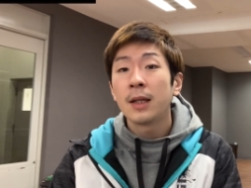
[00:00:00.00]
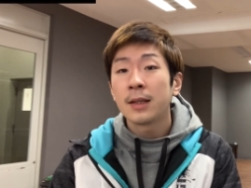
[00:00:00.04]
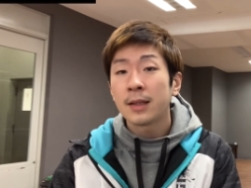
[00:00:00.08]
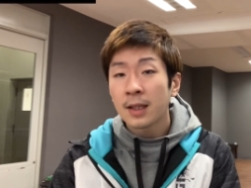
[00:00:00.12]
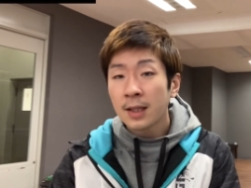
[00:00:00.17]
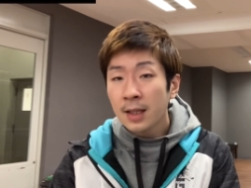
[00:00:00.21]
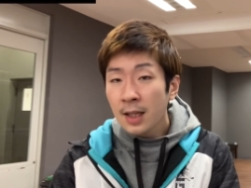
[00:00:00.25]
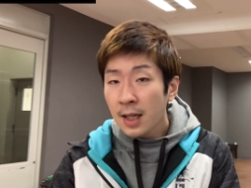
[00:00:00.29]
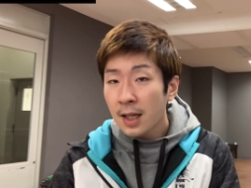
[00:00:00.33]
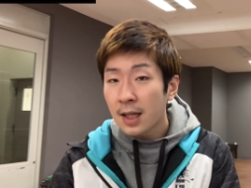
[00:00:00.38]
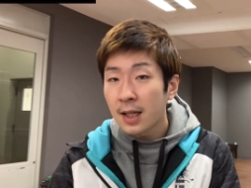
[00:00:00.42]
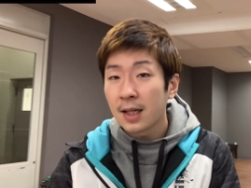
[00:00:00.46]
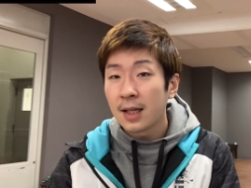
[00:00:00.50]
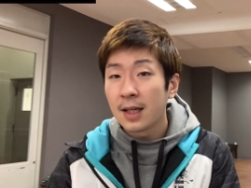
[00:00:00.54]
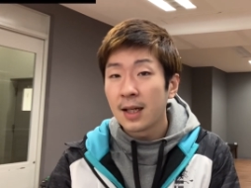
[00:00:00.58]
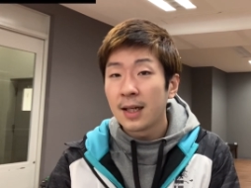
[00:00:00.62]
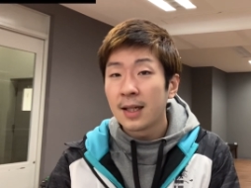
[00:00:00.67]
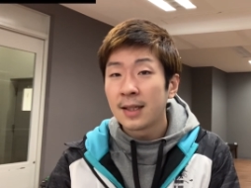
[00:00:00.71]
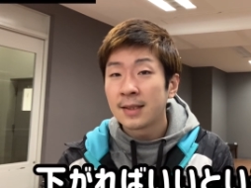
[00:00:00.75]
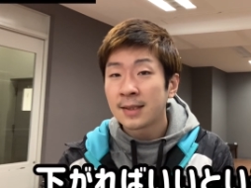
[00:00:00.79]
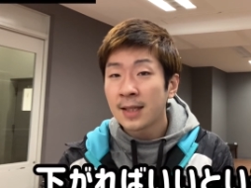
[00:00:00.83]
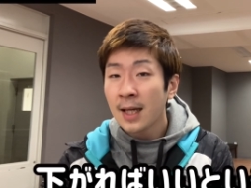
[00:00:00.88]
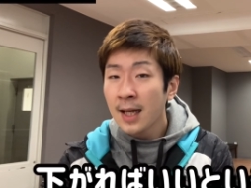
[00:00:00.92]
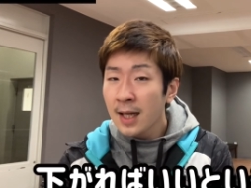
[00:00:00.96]
ただ
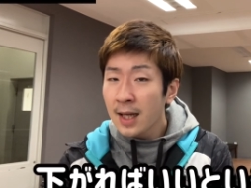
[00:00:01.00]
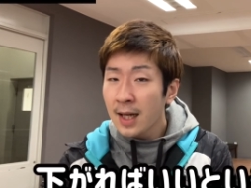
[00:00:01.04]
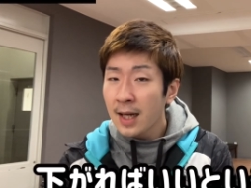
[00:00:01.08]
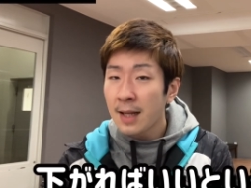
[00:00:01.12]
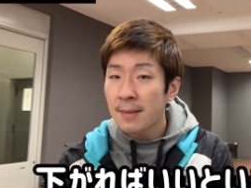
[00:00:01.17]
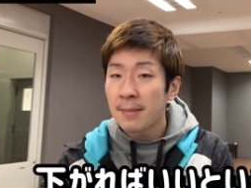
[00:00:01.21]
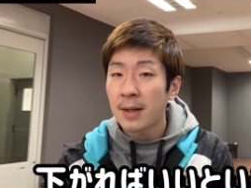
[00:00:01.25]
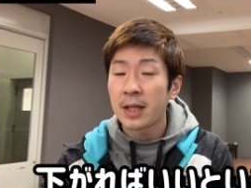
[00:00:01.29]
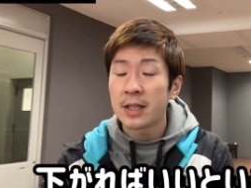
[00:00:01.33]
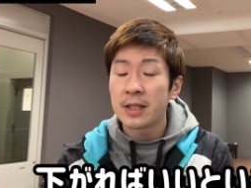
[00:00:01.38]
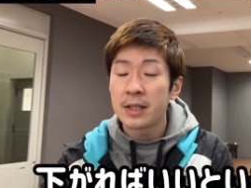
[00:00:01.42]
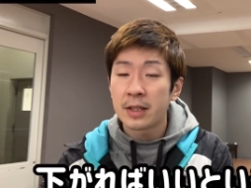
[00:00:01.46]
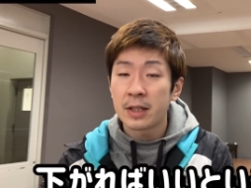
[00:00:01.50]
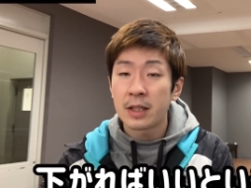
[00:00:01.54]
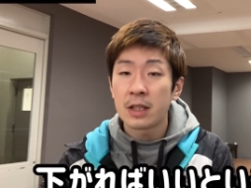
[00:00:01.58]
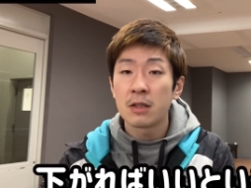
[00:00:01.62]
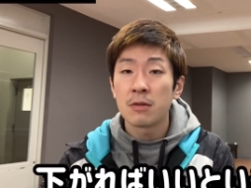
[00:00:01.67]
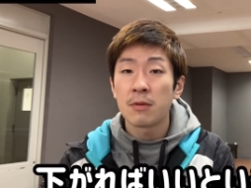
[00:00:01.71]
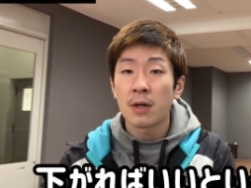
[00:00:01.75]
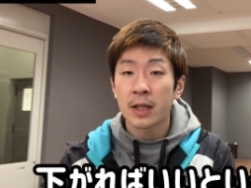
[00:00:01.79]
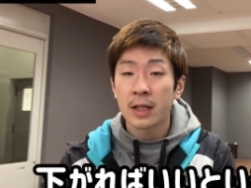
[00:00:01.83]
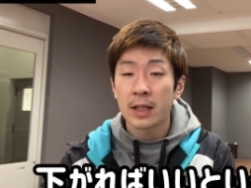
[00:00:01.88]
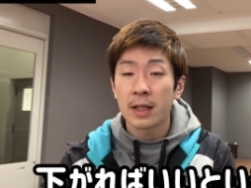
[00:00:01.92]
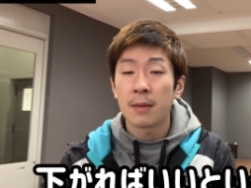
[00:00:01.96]
下がればいいってい
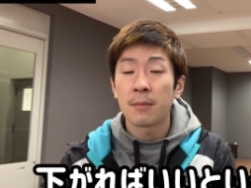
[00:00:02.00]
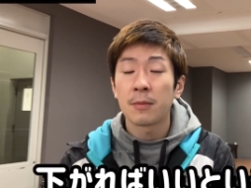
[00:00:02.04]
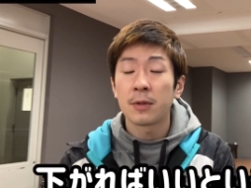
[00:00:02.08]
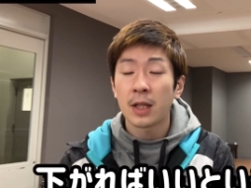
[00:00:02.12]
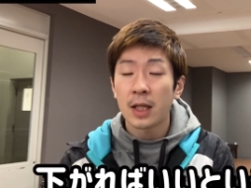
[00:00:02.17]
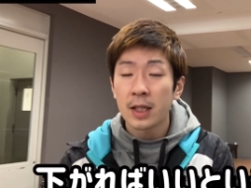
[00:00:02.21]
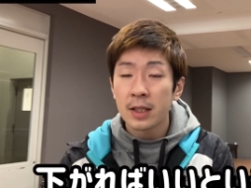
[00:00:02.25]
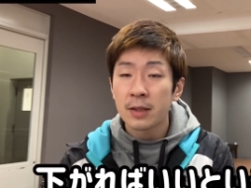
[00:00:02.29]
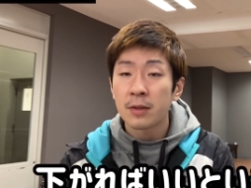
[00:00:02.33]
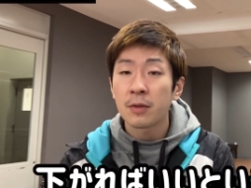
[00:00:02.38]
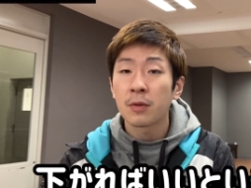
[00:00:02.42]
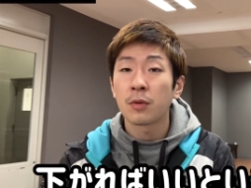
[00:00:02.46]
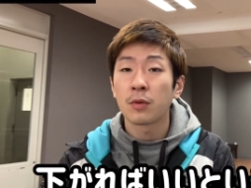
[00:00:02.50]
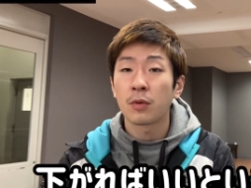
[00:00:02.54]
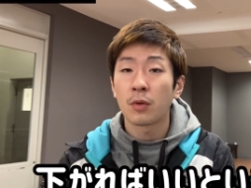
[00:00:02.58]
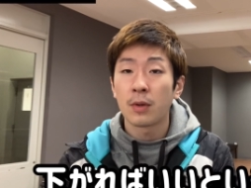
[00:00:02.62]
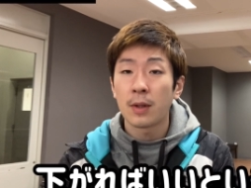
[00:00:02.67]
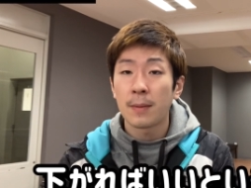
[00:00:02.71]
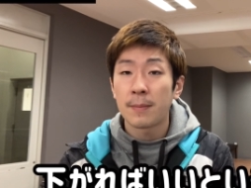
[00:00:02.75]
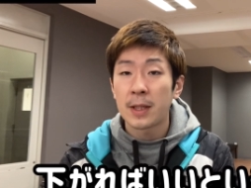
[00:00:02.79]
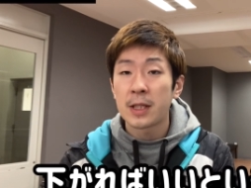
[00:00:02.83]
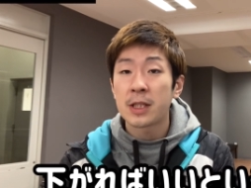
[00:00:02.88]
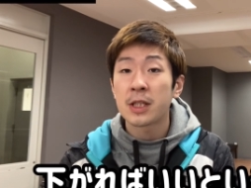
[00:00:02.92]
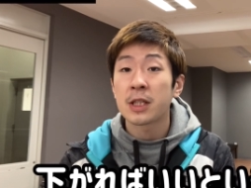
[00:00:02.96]
うわけでもないっていうことを
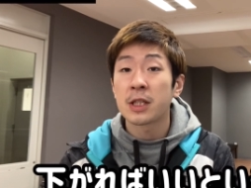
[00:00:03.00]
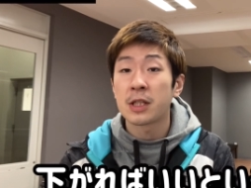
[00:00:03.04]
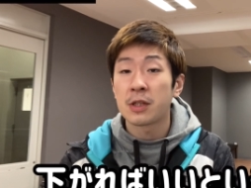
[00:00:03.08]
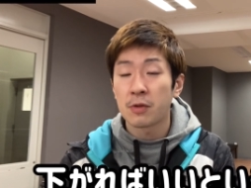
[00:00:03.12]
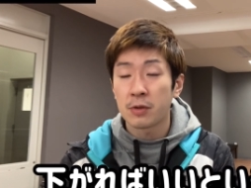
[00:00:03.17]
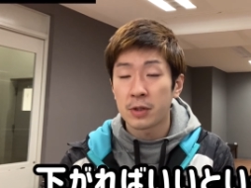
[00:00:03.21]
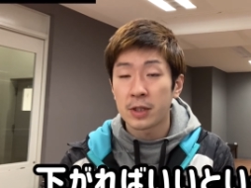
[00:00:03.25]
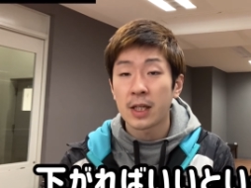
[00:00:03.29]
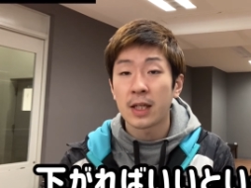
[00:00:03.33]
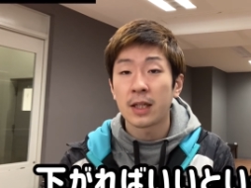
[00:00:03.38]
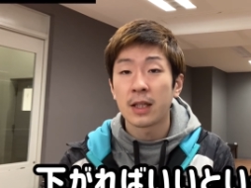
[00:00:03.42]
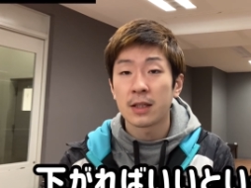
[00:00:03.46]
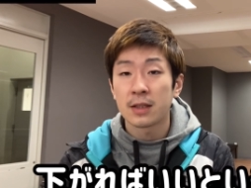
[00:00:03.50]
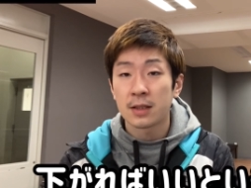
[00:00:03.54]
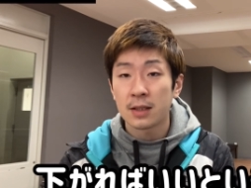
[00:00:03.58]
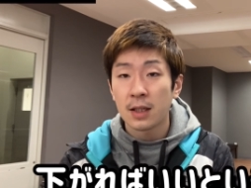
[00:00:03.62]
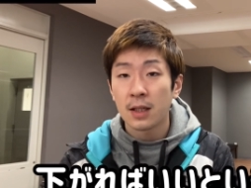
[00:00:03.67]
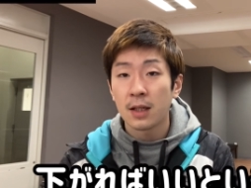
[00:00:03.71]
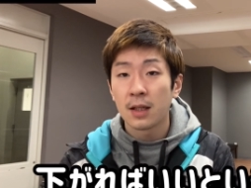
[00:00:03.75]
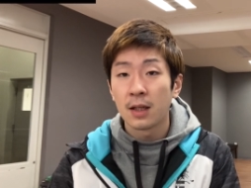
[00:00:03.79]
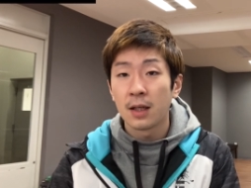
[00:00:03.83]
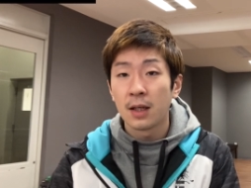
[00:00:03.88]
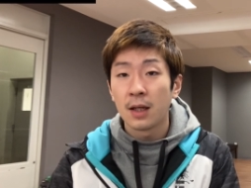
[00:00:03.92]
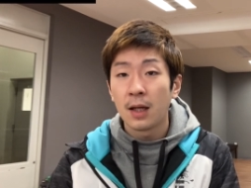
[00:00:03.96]
やっぱ意識しておきたいですね
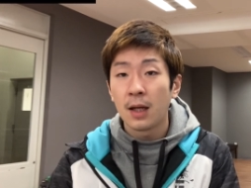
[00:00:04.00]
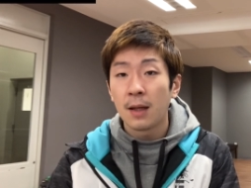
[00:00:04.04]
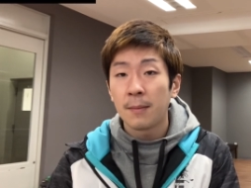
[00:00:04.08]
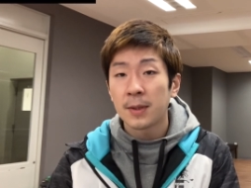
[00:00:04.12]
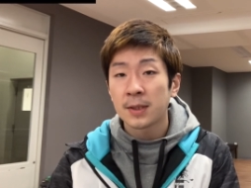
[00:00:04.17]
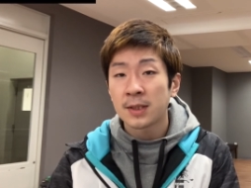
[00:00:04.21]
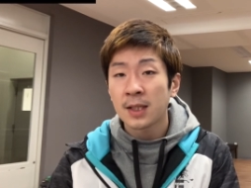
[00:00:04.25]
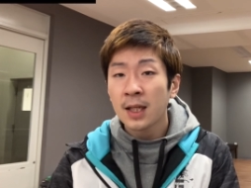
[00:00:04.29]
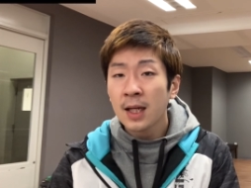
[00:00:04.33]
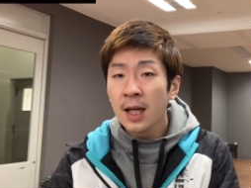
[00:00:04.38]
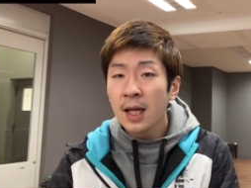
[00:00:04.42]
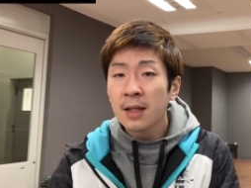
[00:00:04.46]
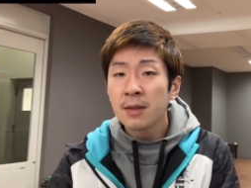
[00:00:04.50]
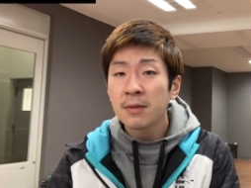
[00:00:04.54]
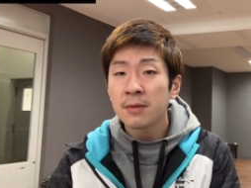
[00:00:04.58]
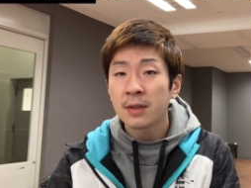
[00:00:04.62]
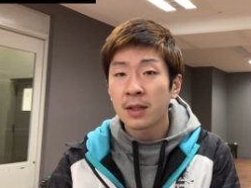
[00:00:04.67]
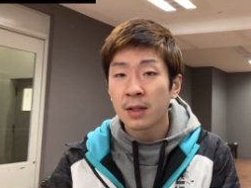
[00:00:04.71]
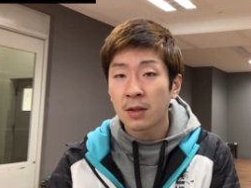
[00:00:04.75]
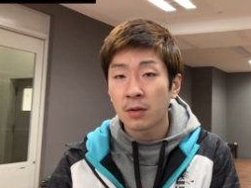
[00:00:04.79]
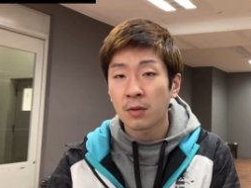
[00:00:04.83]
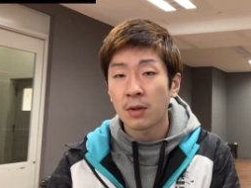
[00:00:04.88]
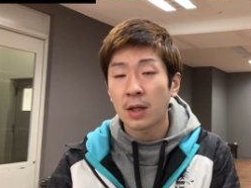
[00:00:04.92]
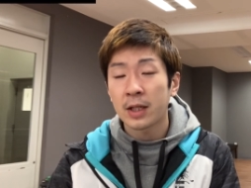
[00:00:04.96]
下がるっ
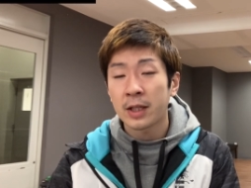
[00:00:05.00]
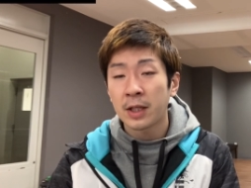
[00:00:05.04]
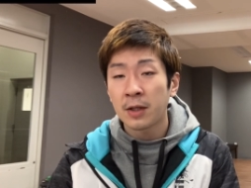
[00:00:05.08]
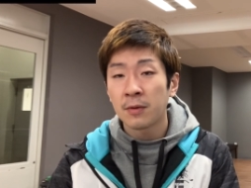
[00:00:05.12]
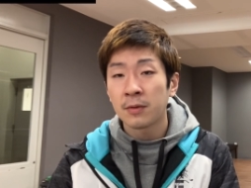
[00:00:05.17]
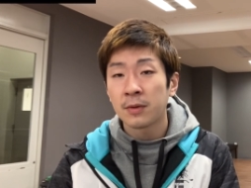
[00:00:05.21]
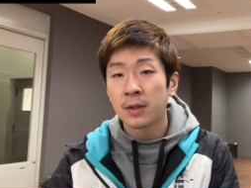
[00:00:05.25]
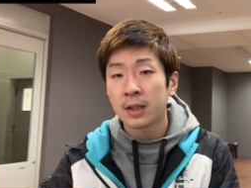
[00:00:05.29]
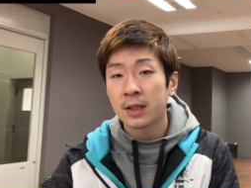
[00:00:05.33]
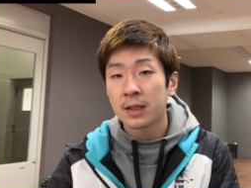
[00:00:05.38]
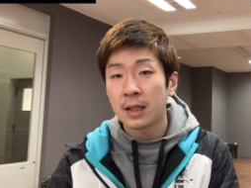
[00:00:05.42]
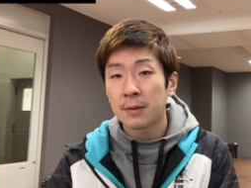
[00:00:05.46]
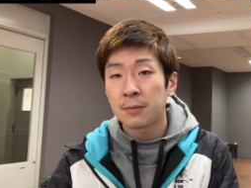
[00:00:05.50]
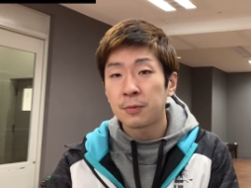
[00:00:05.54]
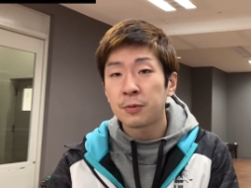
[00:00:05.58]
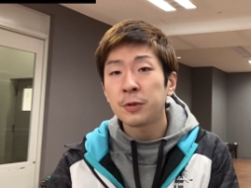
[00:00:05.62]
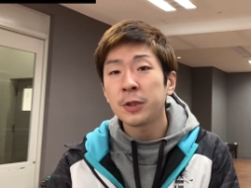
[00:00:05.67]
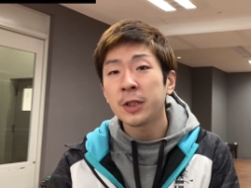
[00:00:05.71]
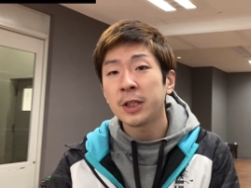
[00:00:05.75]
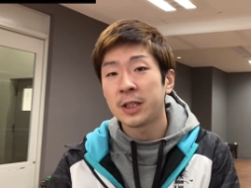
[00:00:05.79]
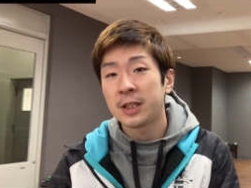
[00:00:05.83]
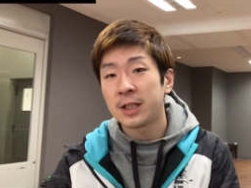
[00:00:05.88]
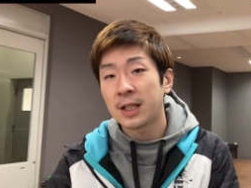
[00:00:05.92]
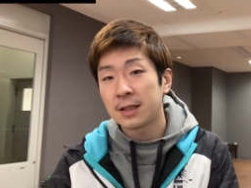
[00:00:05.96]
てことは基本的には不
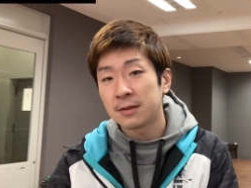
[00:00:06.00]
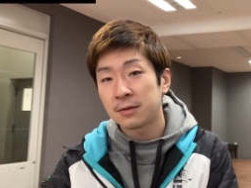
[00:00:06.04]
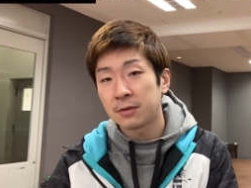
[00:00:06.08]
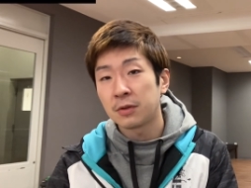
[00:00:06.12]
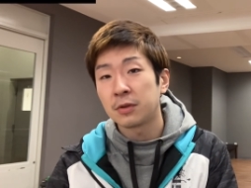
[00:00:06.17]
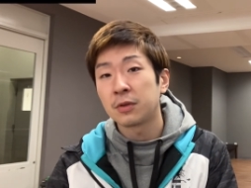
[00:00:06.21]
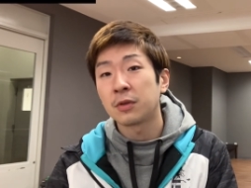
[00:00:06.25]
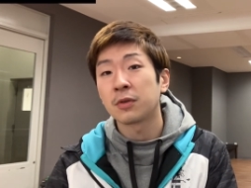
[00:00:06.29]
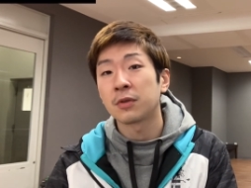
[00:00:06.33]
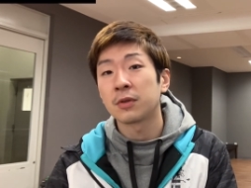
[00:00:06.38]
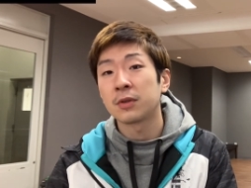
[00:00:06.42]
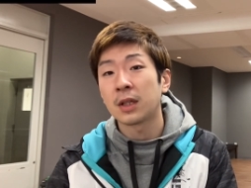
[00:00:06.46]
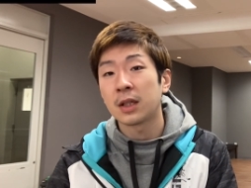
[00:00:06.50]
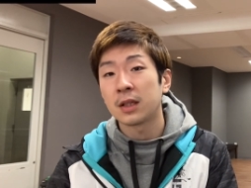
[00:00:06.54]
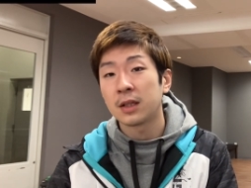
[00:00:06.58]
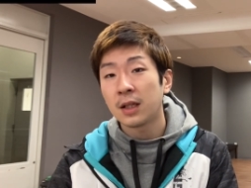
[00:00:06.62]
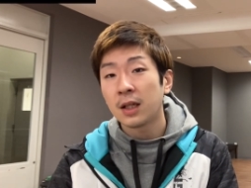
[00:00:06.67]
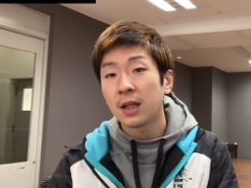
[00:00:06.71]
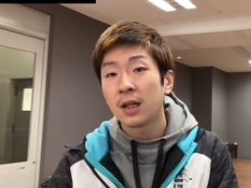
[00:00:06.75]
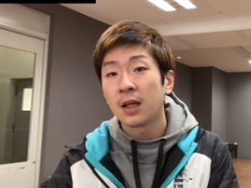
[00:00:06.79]
利になるということなんで